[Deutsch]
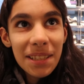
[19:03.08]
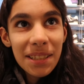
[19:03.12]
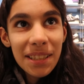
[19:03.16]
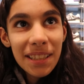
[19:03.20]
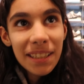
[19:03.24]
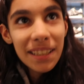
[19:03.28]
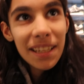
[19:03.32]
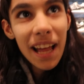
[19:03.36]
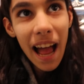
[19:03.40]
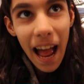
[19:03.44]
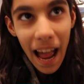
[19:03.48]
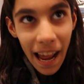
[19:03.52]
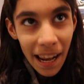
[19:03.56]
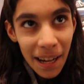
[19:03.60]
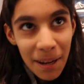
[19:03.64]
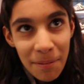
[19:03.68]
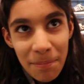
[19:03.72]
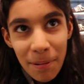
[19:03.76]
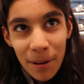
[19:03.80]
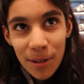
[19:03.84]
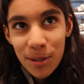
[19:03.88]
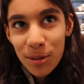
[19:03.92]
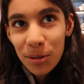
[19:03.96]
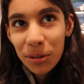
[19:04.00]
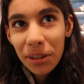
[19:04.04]
Die eine
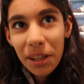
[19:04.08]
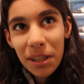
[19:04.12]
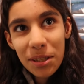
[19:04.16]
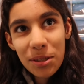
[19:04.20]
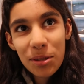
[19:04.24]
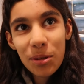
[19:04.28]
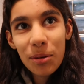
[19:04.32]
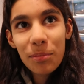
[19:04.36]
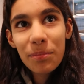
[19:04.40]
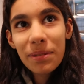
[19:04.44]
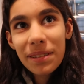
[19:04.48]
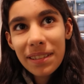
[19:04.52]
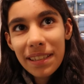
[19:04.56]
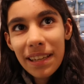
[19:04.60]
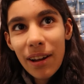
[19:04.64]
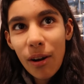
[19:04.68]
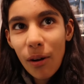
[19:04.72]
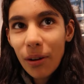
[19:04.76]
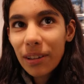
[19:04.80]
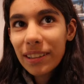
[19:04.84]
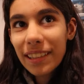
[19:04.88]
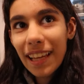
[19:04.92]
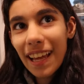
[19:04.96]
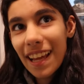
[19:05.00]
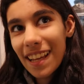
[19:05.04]
Person geht zwar mit ihr
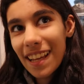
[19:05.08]
heute